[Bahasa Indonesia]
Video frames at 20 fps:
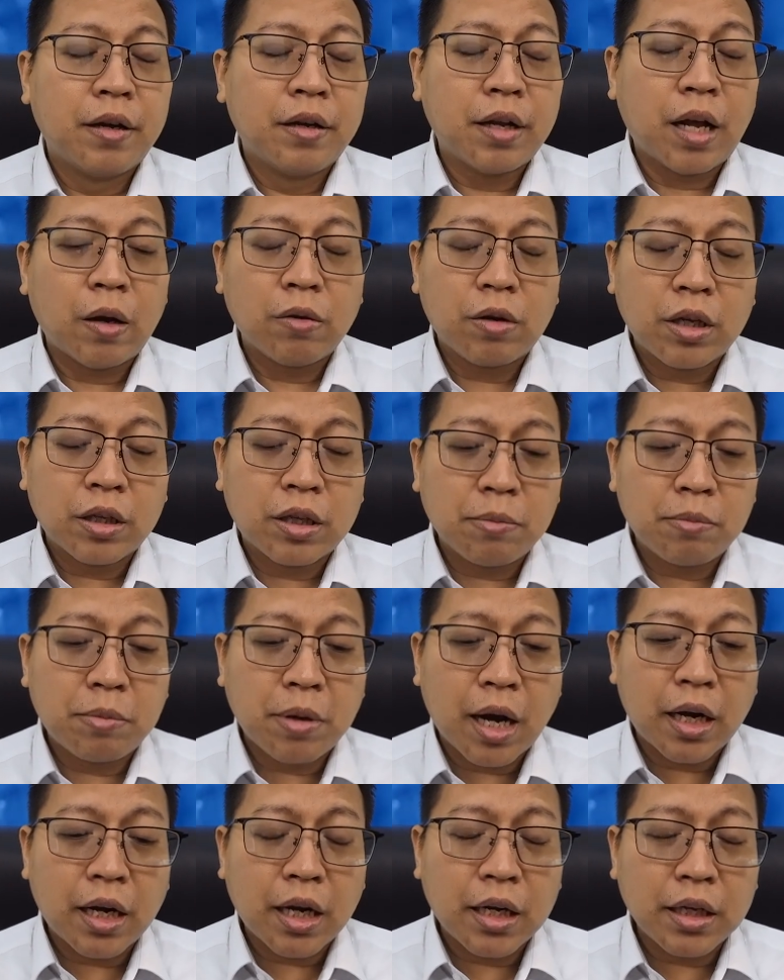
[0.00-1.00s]
Lalu kita
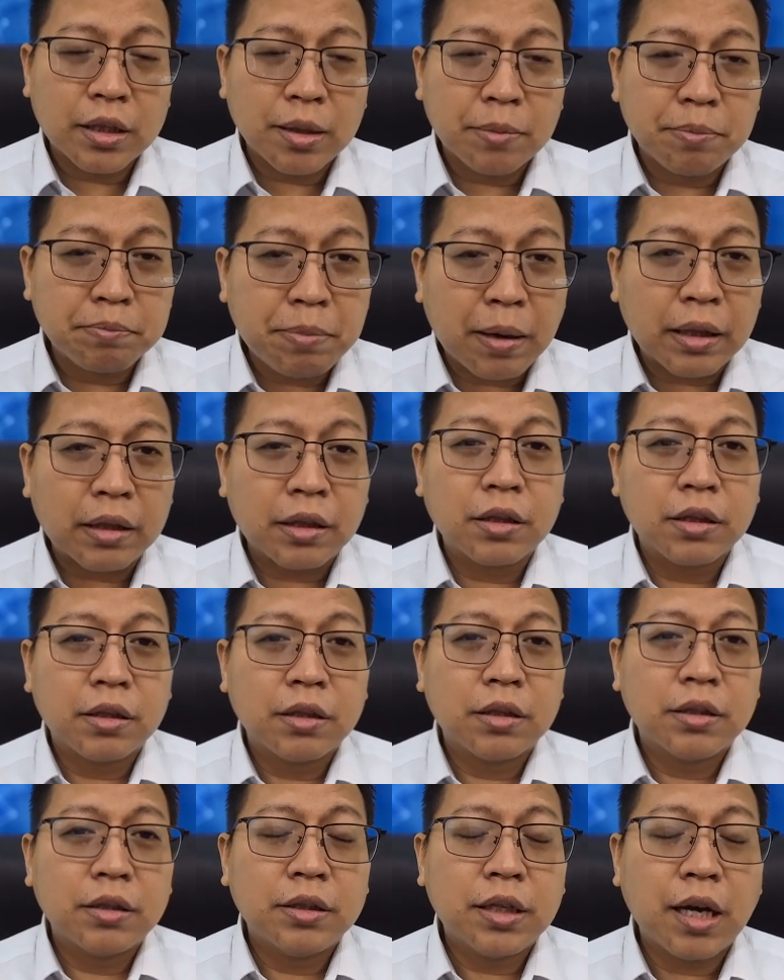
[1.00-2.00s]
berada di tempat
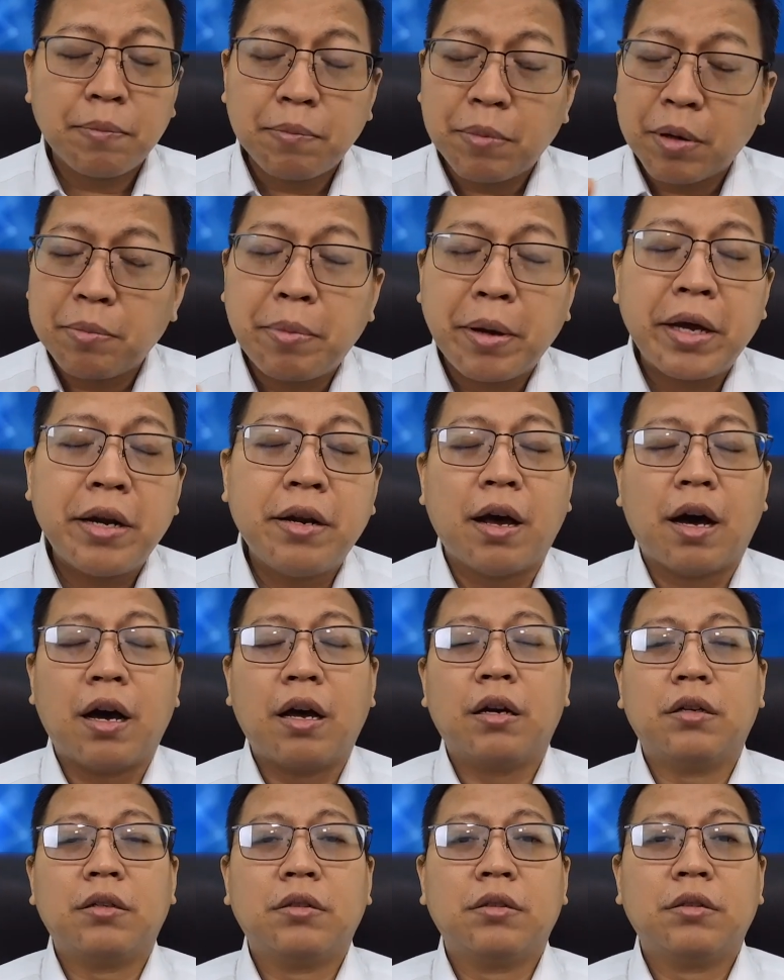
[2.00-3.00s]
yang berbeda.
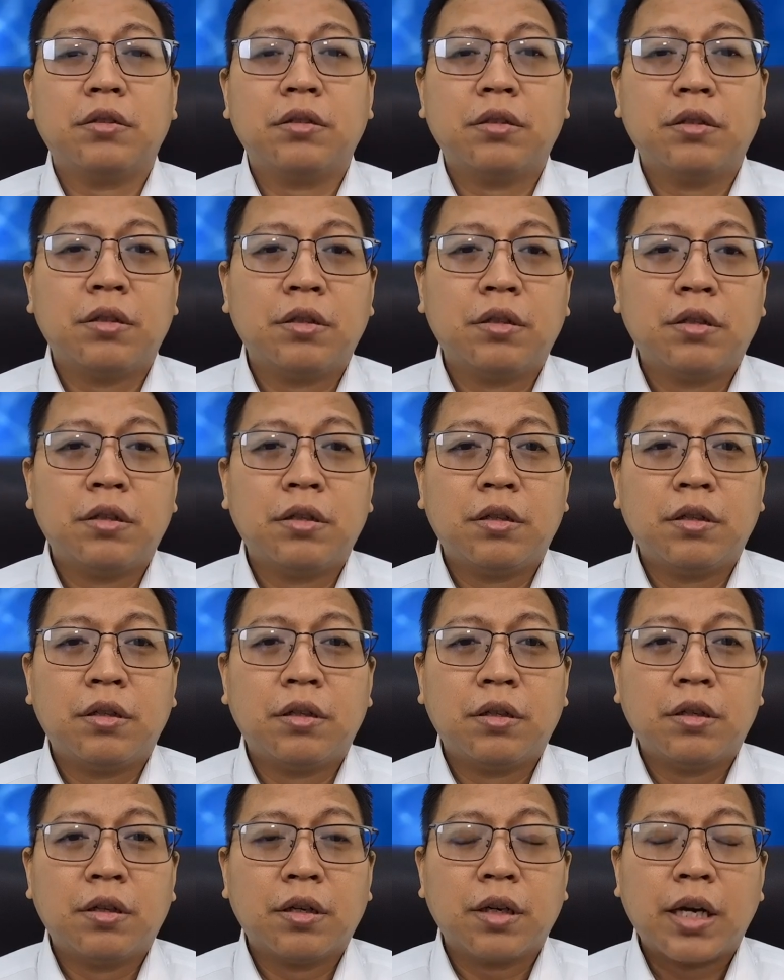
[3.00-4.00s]

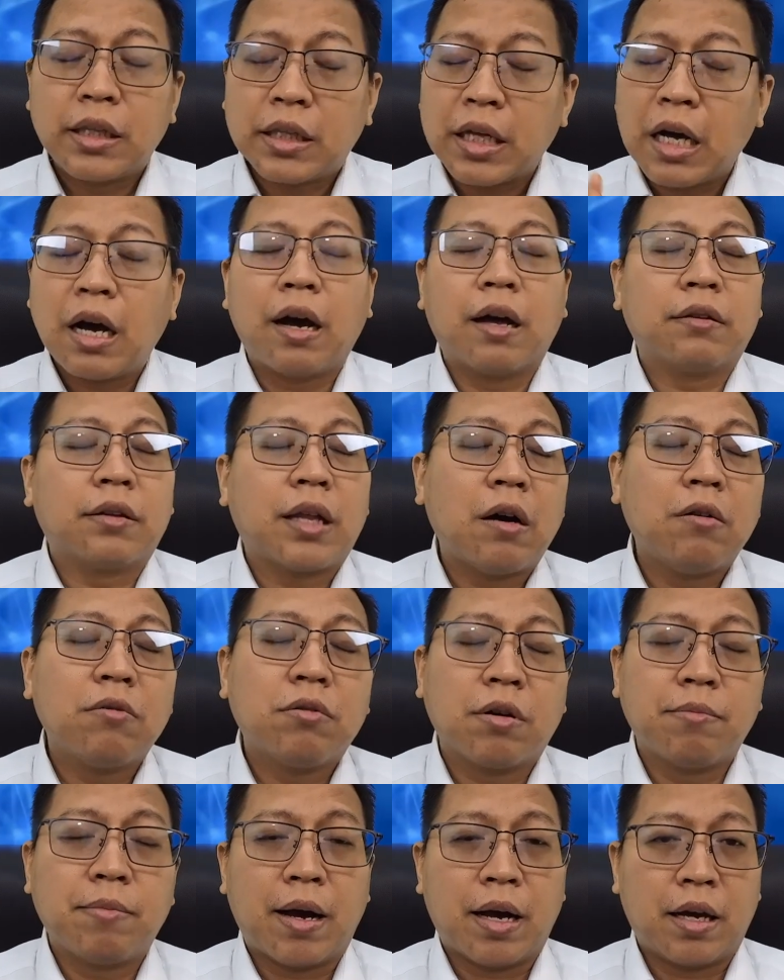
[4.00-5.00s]
Kita nggak tahu
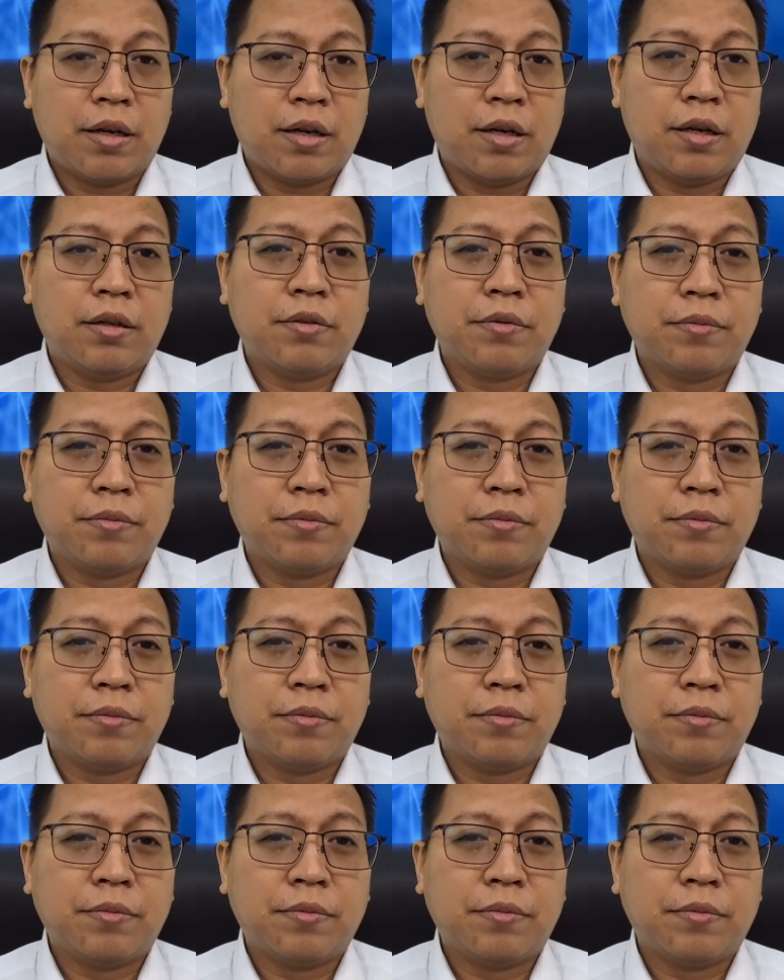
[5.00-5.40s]
kemana.